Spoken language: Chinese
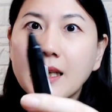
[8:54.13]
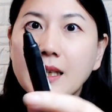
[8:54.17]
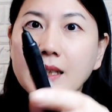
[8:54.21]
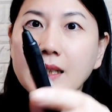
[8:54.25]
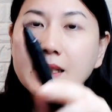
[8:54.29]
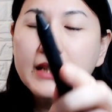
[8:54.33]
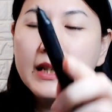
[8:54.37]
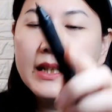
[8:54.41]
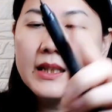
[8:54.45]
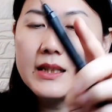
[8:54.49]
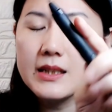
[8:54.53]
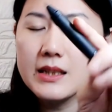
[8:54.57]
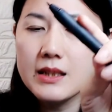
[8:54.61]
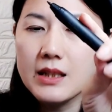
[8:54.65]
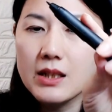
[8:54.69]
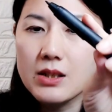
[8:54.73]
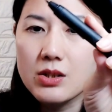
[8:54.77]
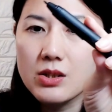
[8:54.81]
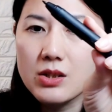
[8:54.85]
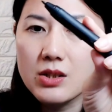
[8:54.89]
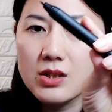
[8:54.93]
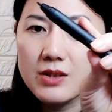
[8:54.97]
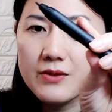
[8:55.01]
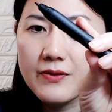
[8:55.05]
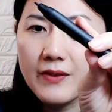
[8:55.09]
这一支呢是
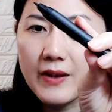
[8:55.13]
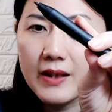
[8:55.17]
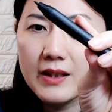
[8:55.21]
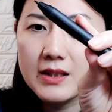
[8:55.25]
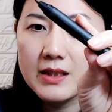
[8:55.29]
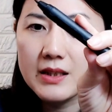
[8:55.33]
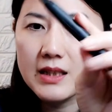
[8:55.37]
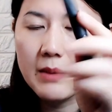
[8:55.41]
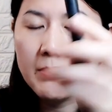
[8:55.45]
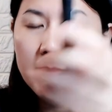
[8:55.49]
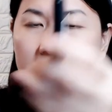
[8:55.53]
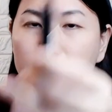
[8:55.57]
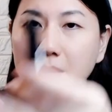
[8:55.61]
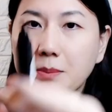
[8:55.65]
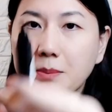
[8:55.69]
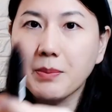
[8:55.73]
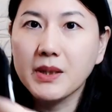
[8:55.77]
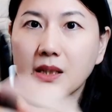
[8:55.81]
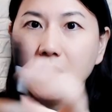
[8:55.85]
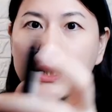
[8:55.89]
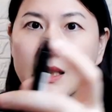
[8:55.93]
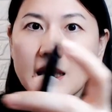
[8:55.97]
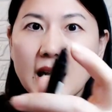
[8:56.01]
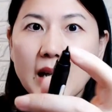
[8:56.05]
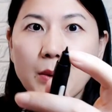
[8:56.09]
十方七他们的笔
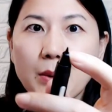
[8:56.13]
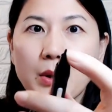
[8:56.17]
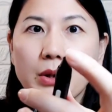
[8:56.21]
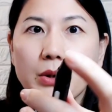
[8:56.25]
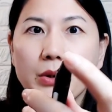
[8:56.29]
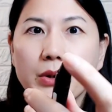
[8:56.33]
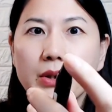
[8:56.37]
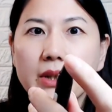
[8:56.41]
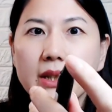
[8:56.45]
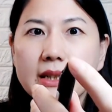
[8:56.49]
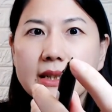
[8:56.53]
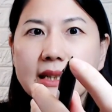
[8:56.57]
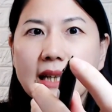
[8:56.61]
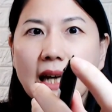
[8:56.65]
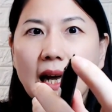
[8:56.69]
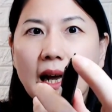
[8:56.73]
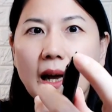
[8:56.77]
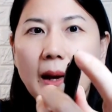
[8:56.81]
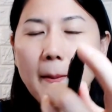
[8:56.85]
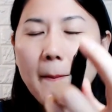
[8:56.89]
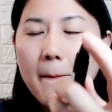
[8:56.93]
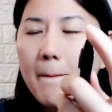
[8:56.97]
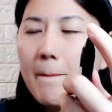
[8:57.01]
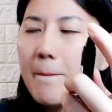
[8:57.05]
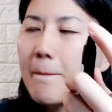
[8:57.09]
芯，它会有一点
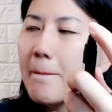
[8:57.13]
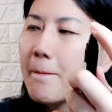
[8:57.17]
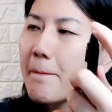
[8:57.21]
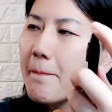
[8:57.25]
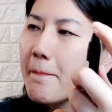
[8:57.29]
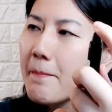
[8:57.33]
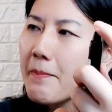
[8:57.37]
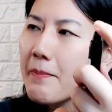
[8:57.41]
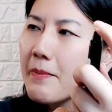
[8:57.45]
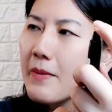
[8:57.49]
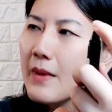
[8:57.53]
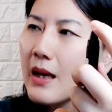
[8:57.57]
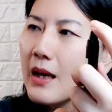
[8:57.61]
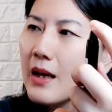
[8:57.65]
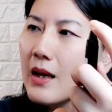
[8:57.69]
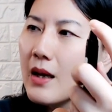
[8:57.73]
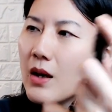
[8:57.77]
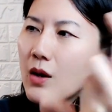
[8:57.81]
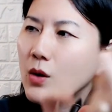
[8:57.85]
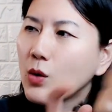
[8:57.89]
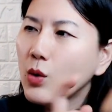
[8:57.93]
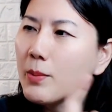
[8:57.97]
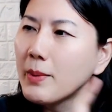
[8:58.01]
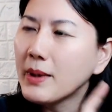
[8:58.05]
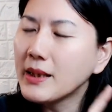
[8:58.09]
像
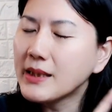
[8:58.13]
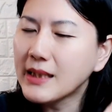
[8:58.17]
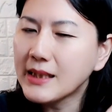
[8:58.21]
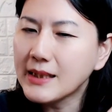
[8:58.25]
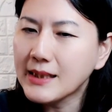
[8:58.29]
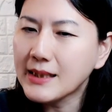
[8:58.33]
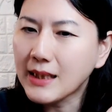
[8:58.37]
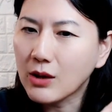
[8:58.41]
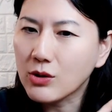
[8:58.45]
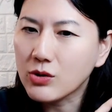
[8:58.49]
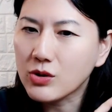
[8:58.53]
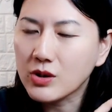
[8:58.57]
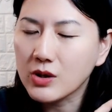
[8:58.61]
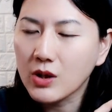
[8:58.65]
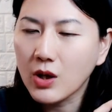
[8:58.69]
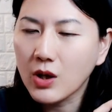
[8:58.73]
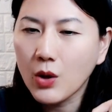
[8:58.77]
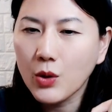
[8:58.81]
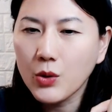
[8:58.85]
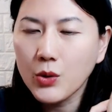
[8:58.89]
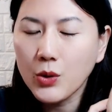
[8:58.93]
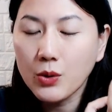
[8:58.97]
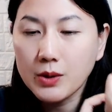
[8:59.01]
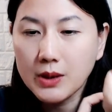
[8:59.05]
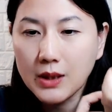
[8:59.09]
我们以前小时候
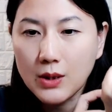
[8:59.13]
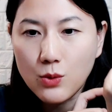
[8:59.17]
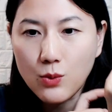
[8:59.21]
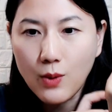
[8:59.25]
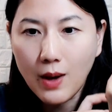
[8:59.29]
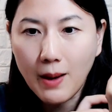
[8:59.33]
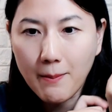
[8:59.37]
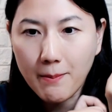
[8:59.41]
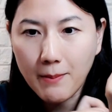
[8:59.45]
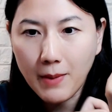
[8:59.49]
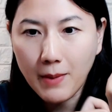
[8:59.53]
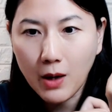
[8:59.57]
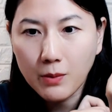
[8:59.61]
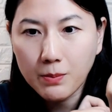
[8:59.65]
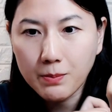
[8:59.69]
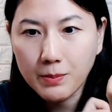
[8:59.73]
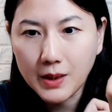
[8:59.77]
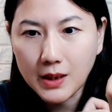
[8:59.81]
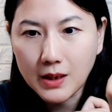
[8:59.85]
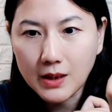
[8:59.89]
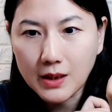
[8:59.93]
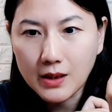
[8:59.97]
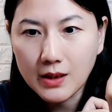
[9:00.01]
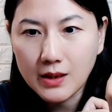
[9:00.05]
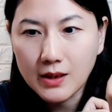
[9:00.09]
用的软毛
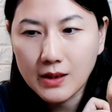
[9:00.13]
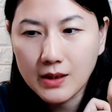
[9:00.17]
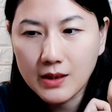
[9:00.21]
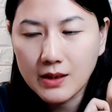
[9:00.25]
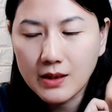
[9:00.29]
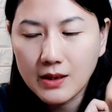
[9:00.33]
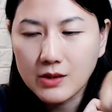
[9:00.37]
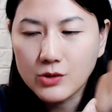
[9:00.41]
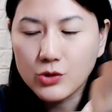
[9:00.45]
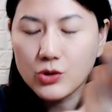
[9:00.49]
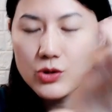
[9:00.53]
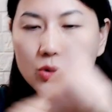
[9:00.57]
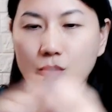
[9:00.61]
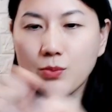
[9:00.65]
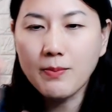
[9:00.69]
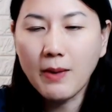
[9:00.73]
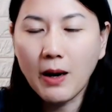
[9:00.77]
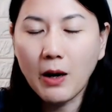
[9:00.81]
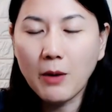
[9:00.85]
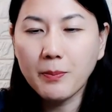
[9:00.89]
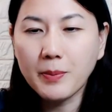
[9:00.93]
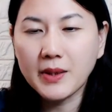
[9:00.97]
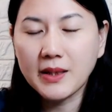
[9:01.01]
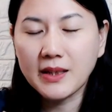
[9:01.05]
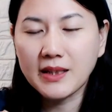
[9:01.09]
笔，就是
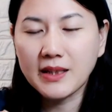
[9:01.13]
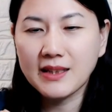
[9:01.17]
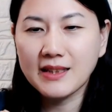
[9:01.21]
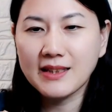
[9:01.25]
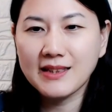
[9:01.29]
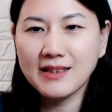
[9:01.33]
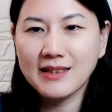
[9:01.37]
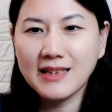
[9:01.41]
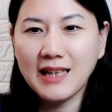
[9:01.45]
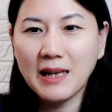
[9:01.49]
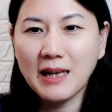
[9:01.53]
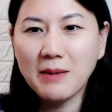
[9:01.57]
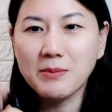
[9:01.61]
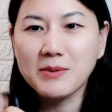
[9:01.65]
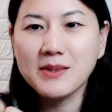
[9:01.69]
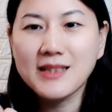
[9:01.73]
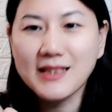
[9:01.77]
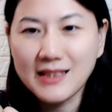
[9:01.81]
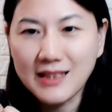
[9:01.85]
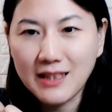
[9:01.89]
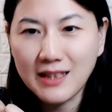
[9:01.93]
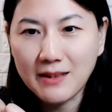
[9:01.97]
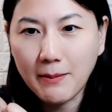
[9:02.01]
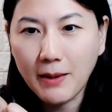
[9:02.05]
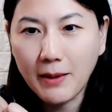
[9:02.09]
毛笔。它不是真
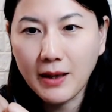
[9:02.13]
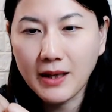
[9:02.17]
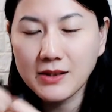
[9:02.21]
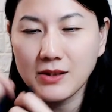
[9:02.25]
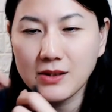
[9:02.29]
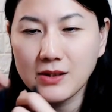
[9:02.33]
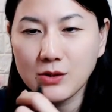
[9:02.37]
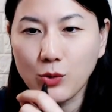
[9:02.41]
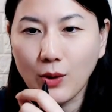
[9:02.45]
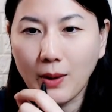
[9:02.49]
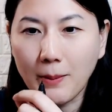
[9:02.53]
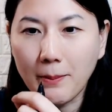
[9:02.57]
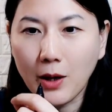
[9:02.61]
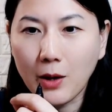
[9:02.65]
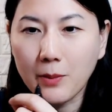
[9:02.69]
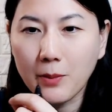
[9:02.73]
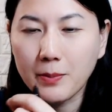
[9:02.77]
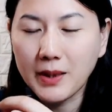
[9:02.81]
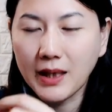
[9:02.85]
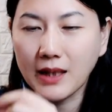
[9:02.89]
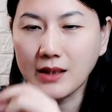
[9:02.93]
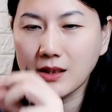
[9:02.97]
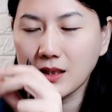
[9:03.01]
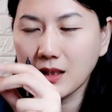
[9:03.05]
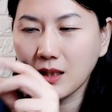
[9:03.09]
的毛，它是软毛笔，
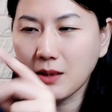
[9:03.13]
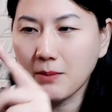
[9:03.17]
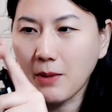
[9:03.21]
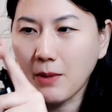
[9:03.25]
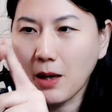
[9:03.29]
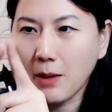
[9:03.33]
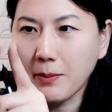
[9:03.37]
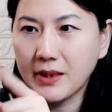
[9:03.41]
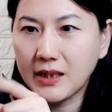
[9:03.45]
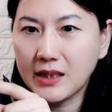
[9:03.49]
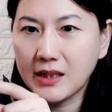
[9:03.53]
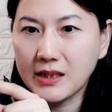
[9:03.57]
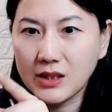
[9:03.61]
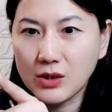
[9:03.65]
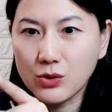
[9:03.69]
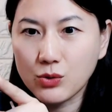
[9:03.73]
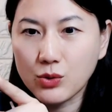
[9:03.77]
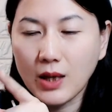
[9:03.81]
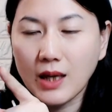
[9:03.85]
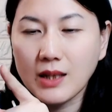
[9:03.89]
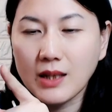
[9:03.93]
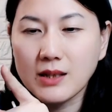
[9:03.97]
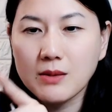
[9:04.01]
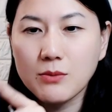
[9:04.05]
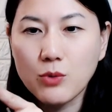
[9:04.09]
它是一个毛笔的形
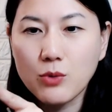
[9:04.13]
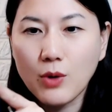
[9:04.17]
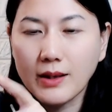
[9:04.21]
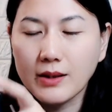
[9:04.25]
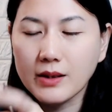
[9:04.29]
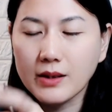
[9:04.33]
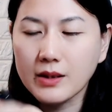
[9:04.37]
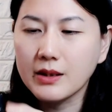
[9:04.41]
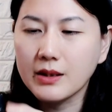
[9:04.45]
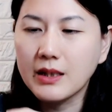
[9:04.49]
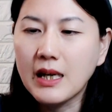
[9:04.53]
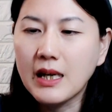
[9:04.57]
状，它是软的。